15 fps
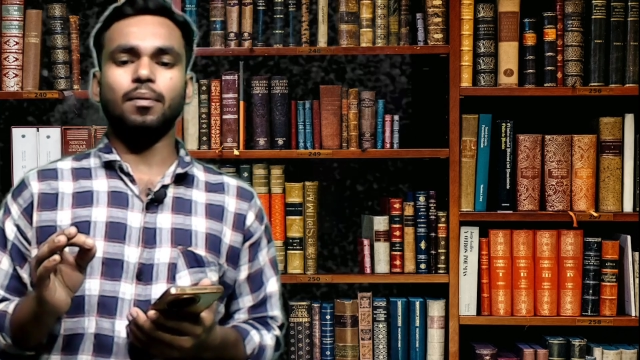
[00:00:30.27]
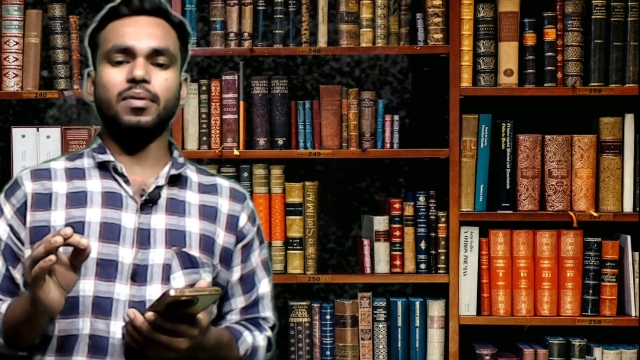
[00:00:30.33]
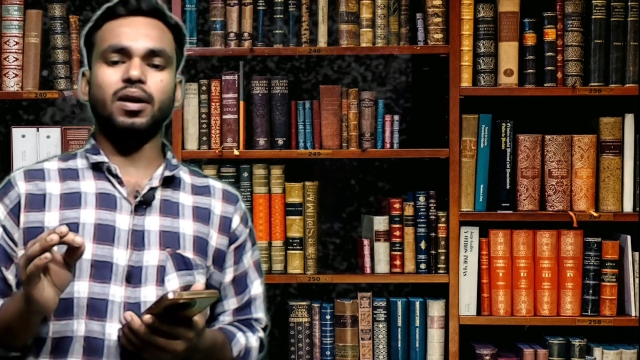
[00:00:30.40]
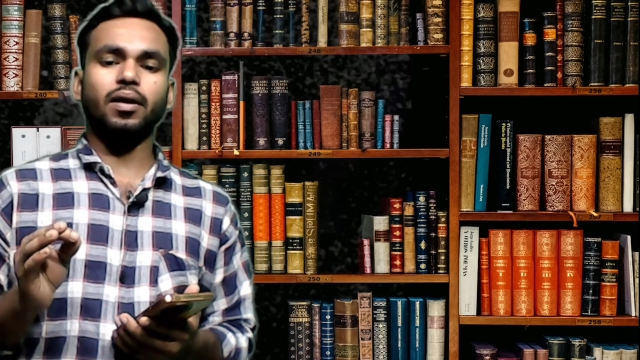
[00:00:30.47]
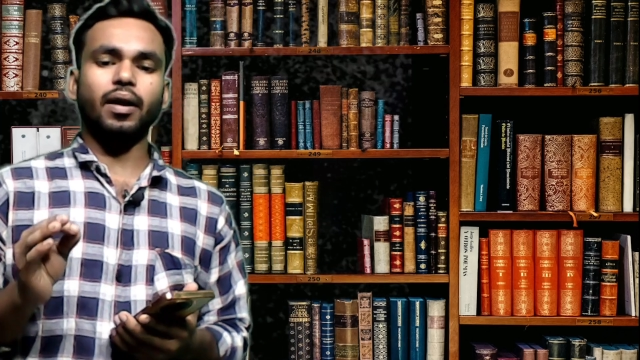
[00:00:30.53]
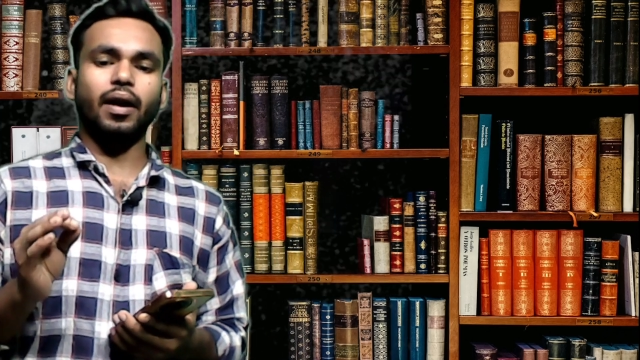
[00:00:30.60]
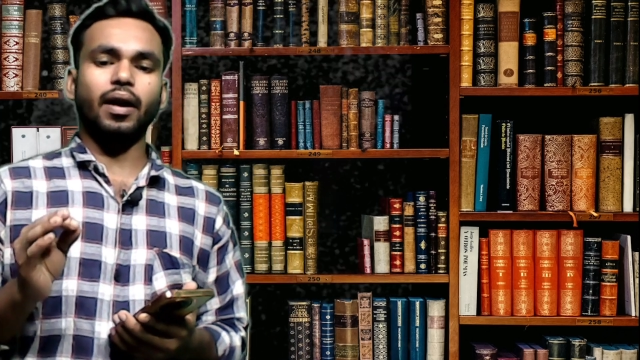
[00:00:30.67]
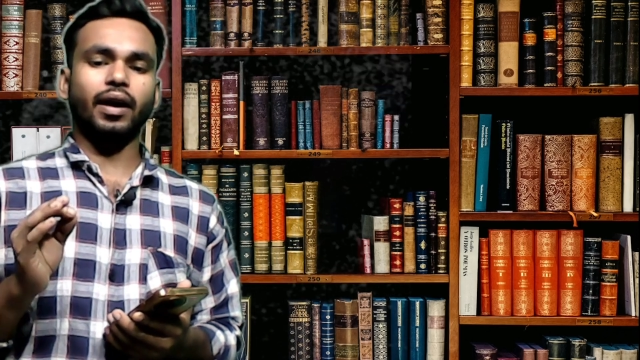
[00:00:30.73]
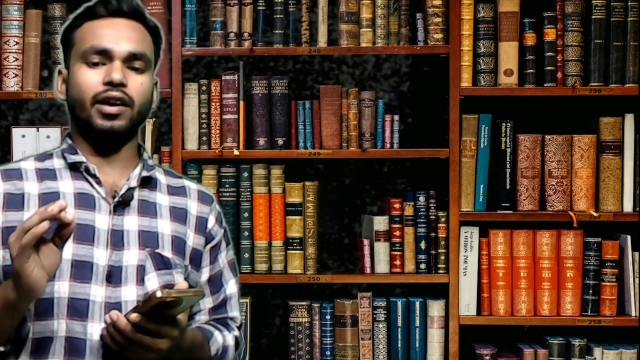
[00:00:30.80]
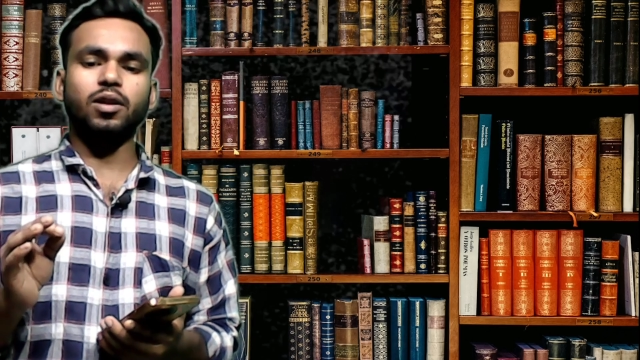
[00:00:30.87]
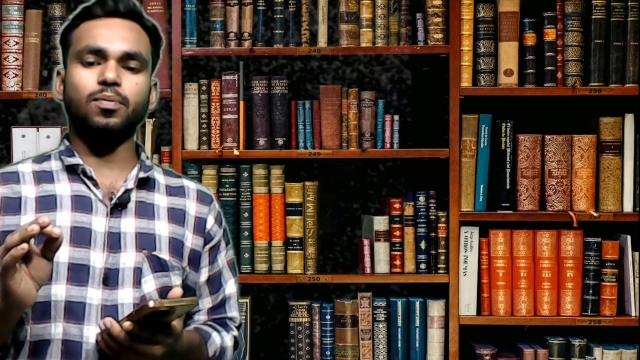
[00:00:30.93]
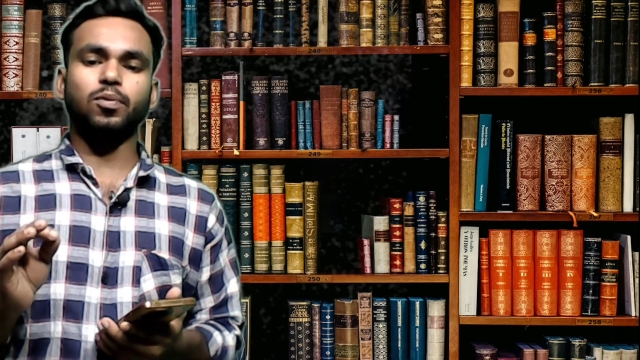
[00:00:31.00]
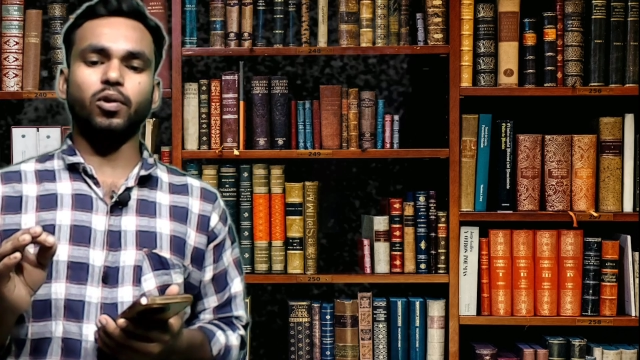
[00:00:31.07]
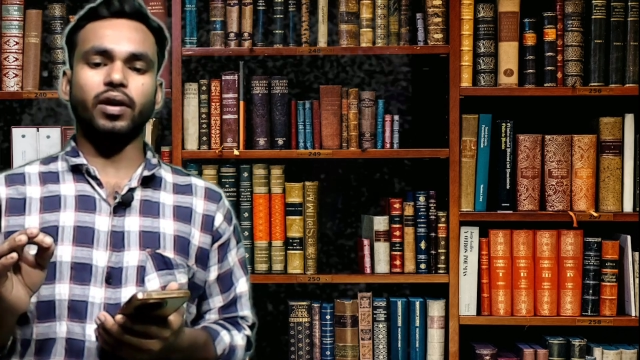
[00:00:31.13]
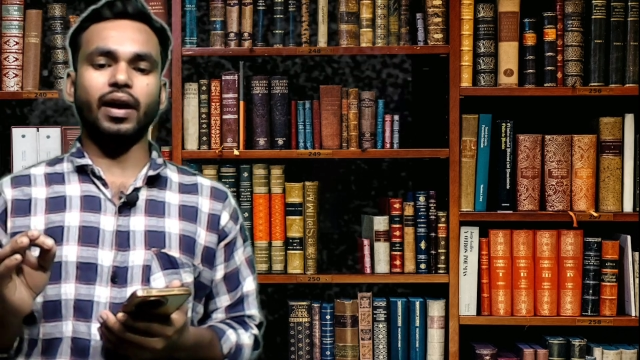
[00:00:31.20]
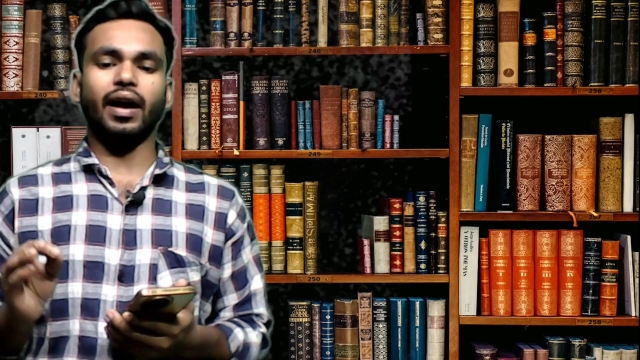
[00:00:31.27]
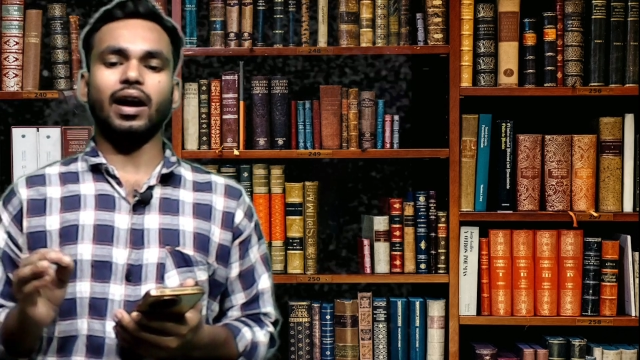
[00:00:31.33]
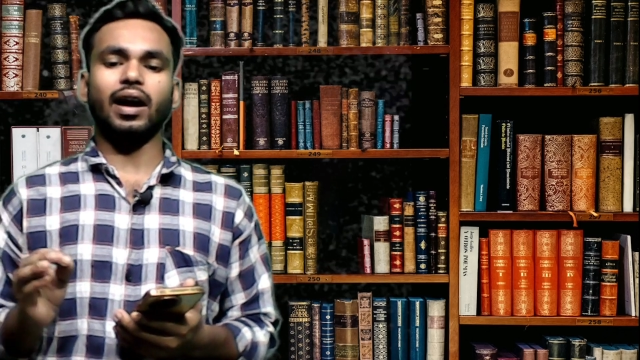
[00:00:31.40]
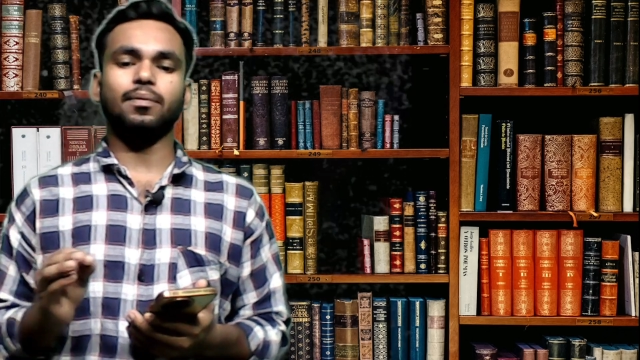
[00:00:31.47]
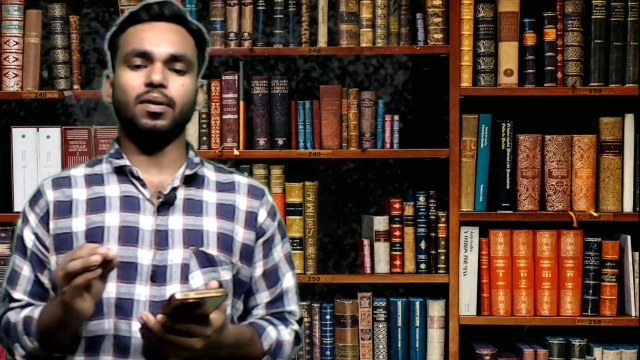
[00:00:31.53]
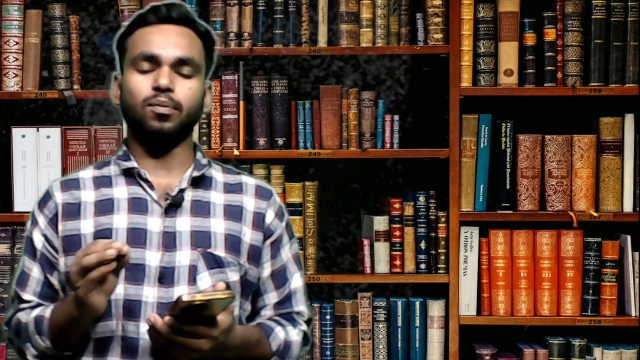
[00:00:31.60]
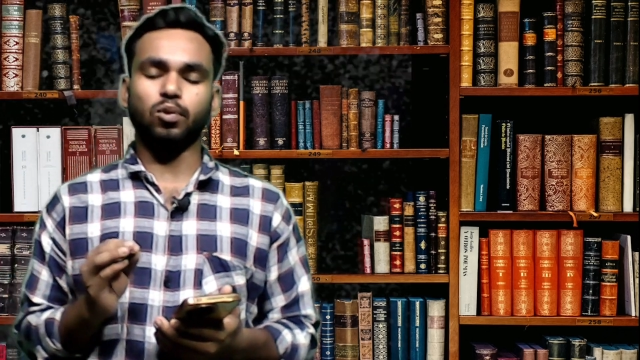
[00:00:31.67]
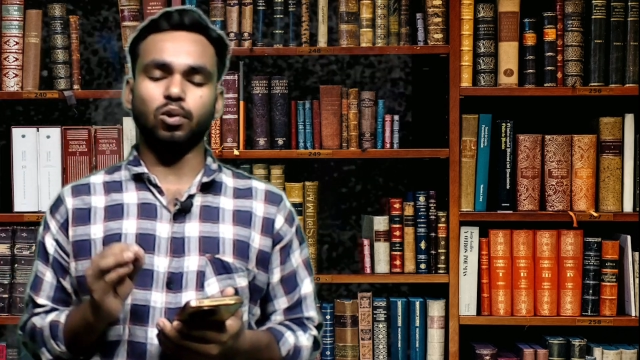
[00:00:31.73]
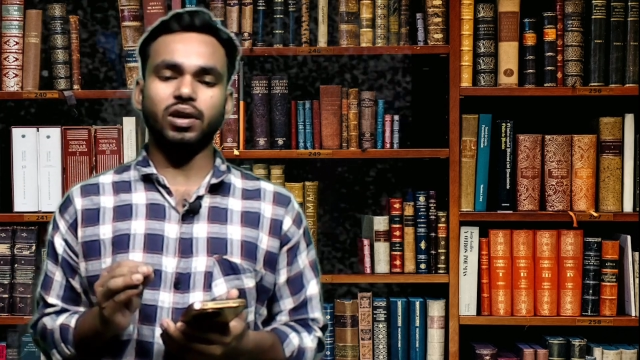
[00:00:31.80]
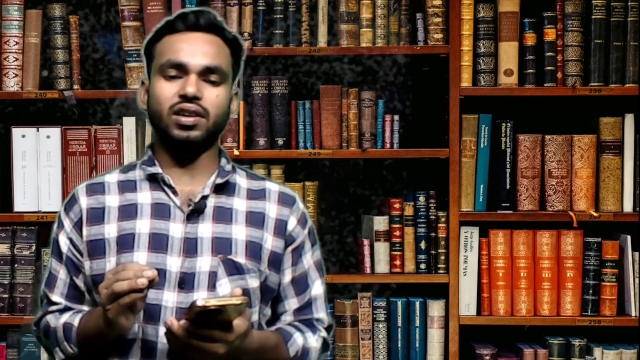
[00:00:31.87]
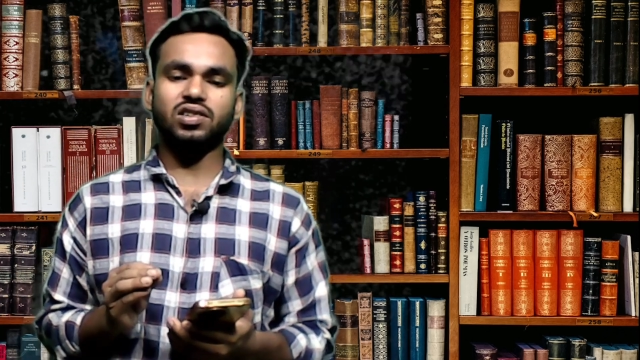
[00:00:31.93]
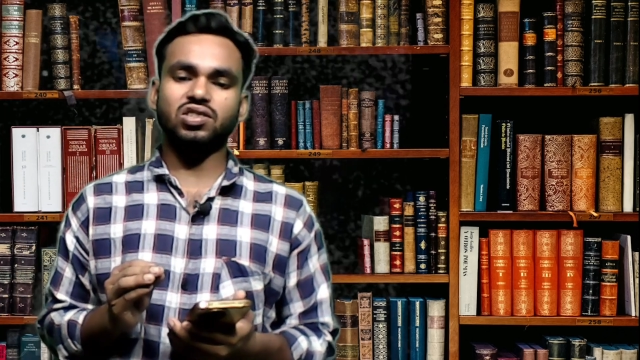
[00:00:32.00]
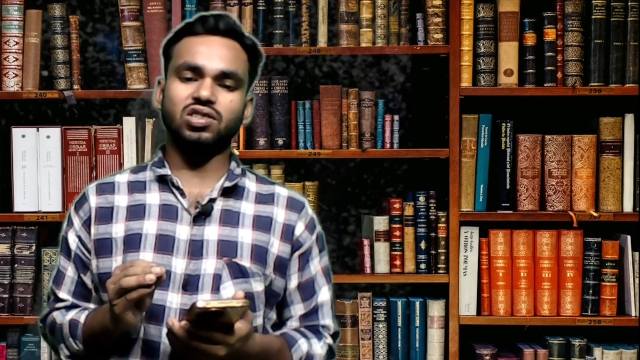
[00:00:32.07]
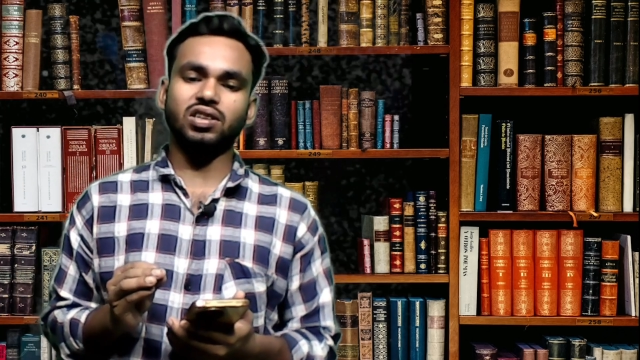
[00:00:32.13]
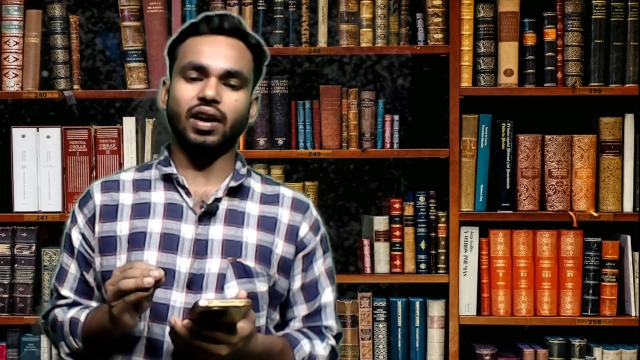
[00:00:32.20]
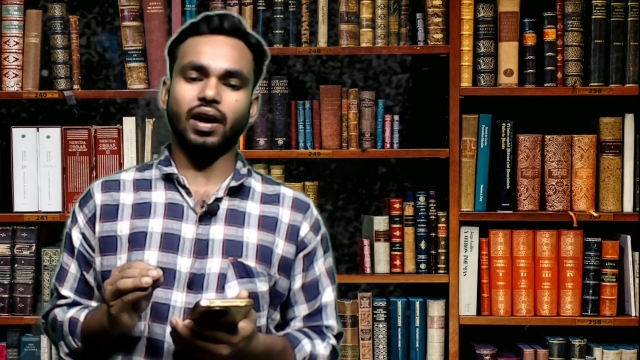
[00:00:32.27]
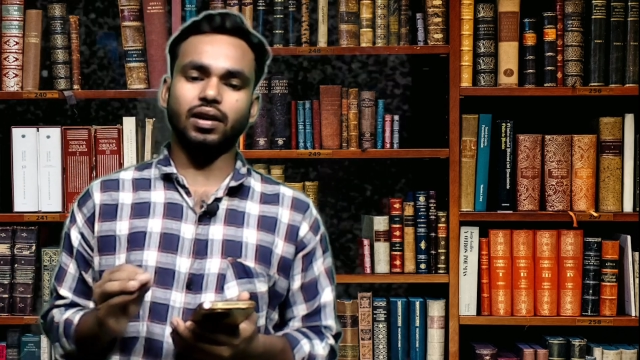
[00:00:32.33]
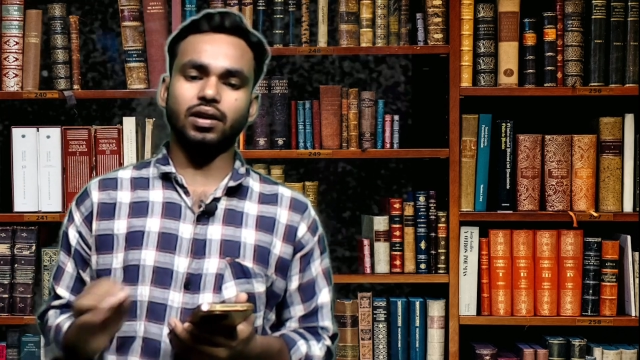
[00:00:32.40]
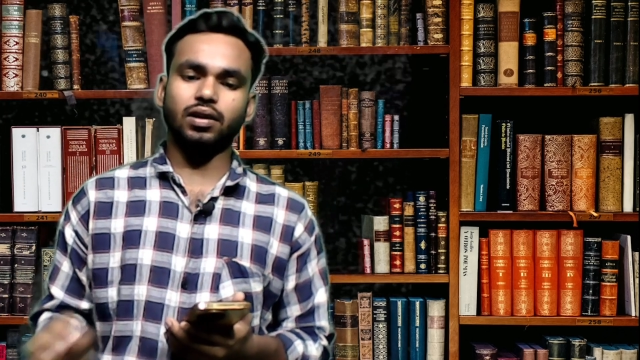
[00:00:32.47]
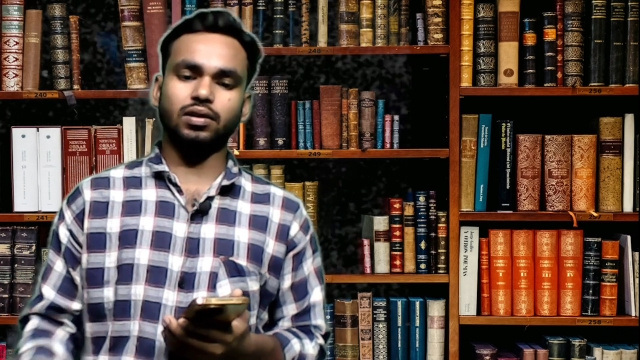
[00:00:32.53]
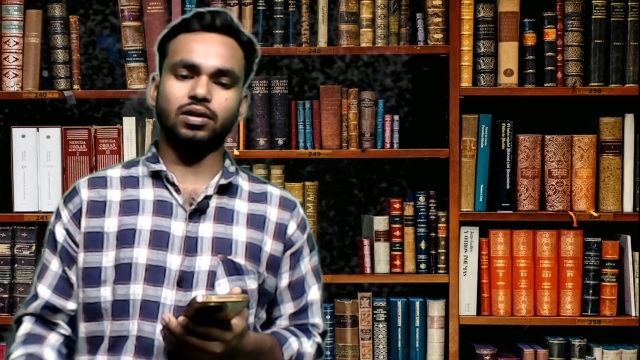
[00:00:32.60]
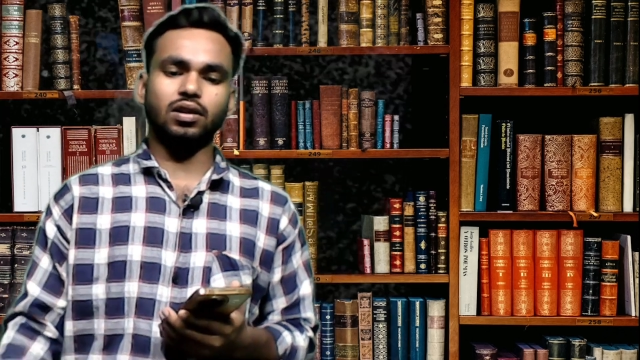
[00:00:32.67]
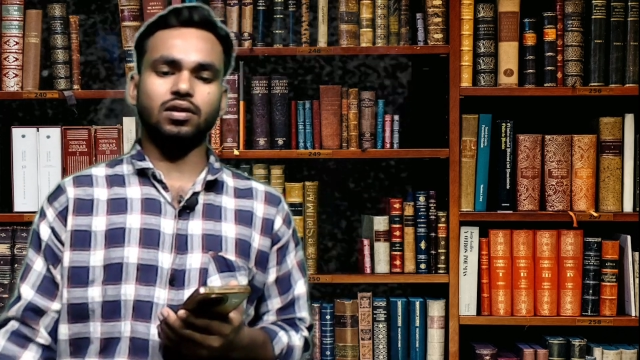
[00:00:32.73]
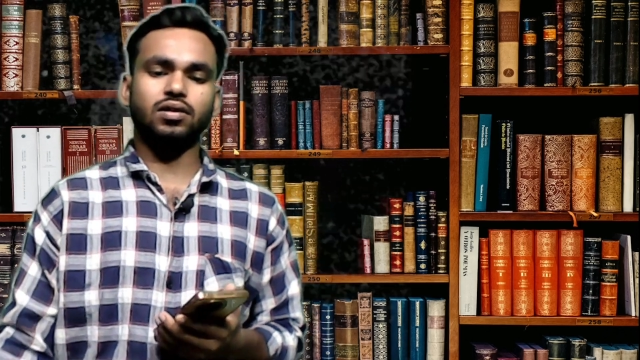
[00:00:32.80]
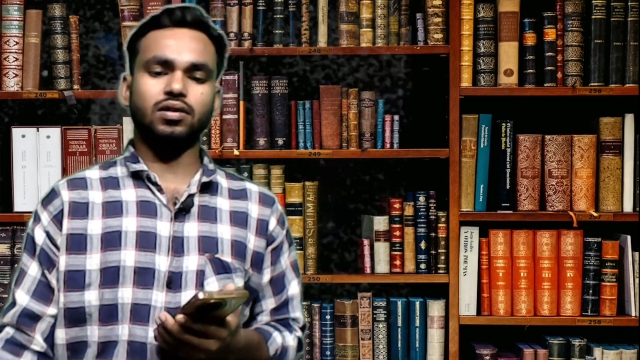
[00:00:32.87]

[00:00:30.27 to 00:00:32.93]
আমরা একের পর এক বা বলে এসছি এক এক দিন